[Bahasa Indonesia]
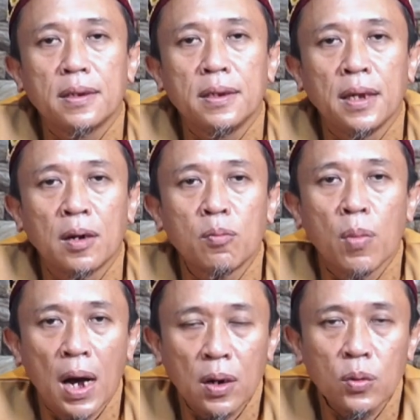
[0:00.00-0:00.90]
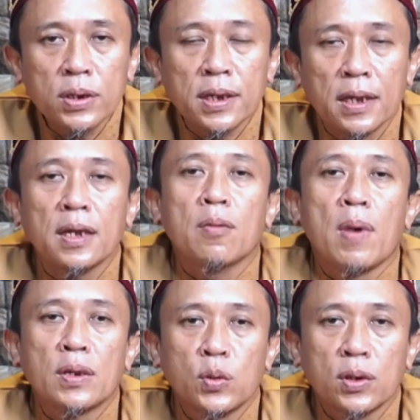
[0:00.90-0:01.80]
yang baru saja
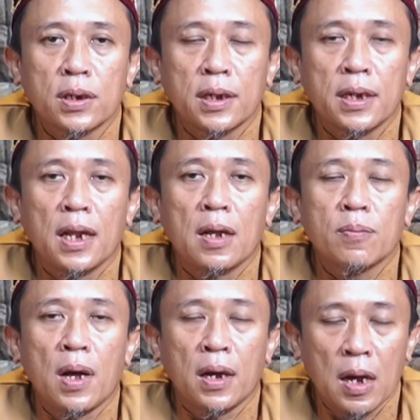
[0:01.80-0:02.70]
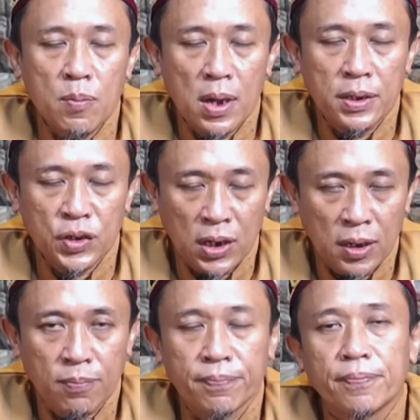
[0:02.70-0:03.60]
masuk ke dalam agama
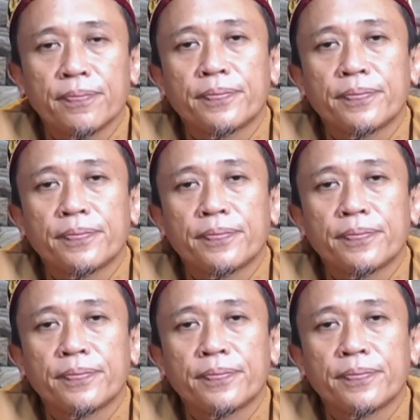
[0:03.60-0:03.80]
Islam.